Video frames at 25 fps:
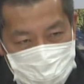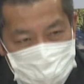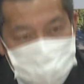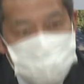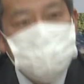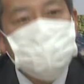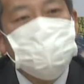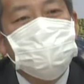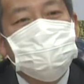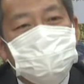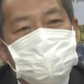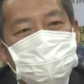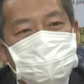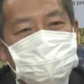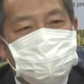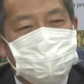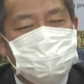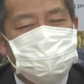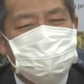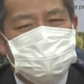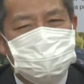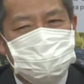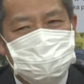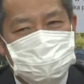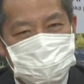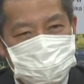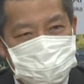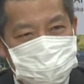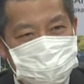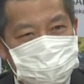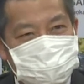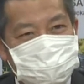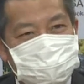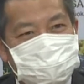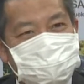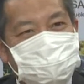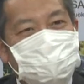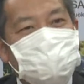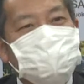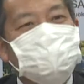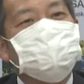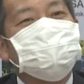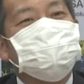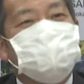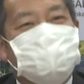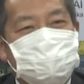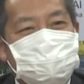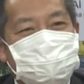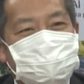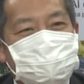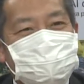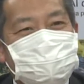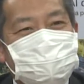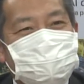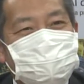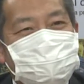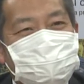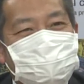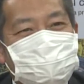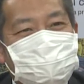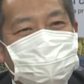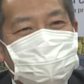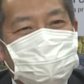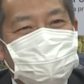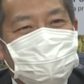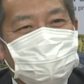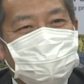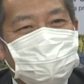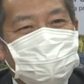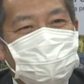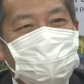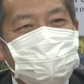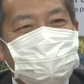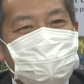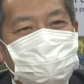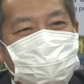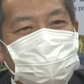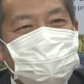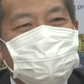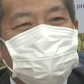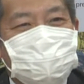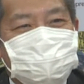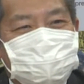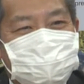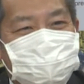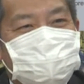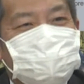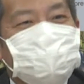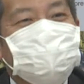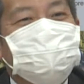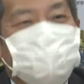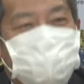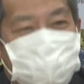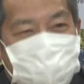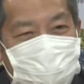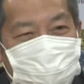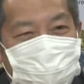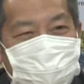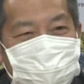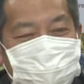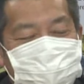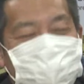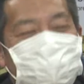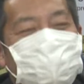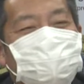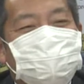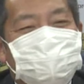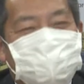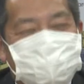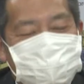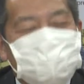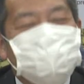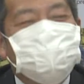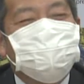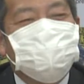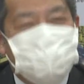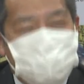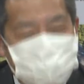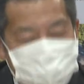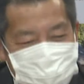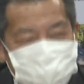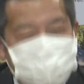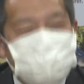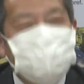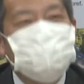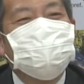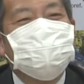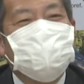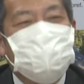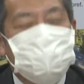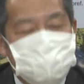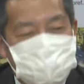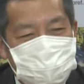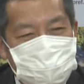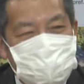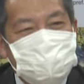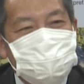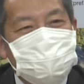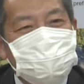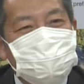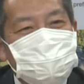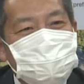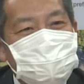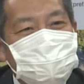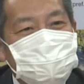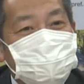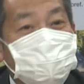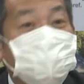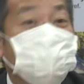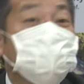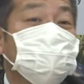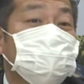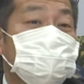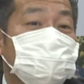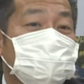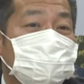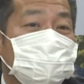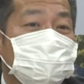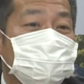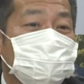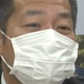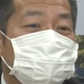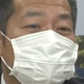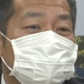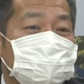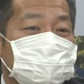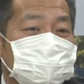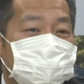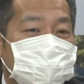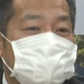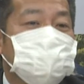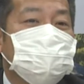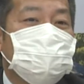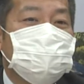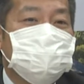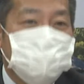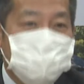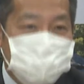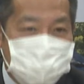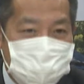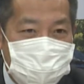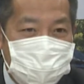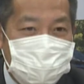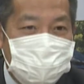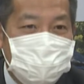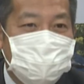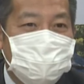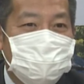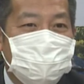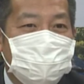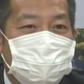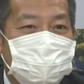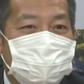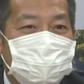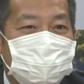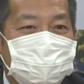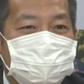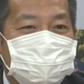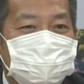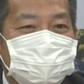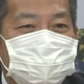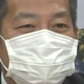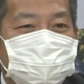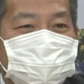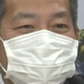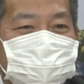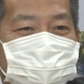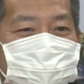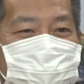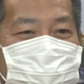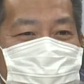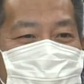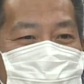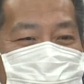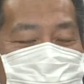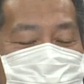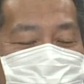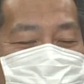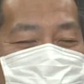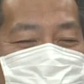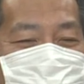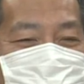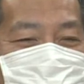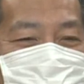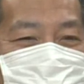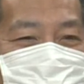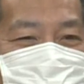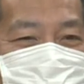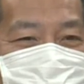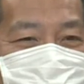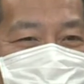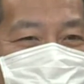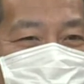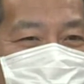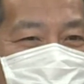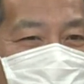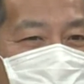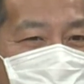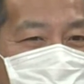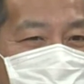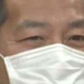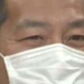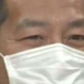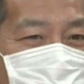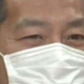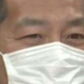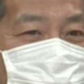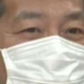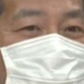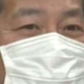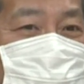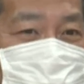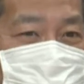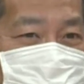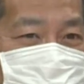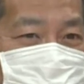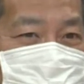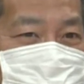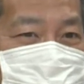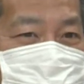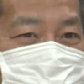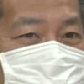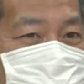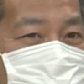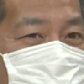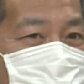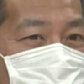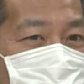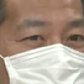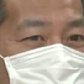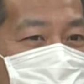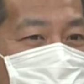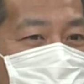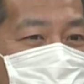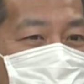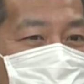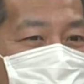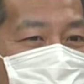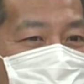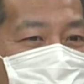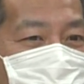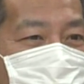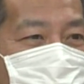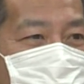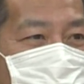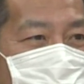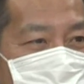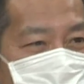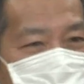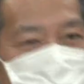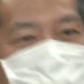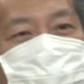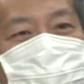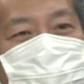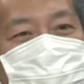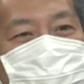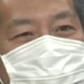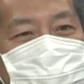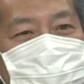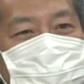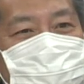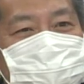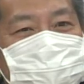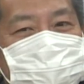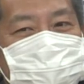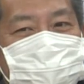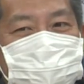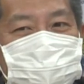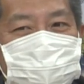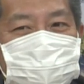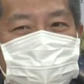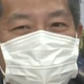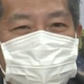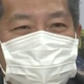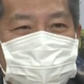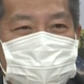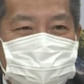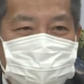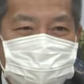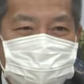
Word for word: 確かになんていうんですかね、肌感覚っていうのか、ざっくりと聞いてる限りでやっぱり小売りのスーパーとかところが多かったかなっていうのを僕も聞いてるし、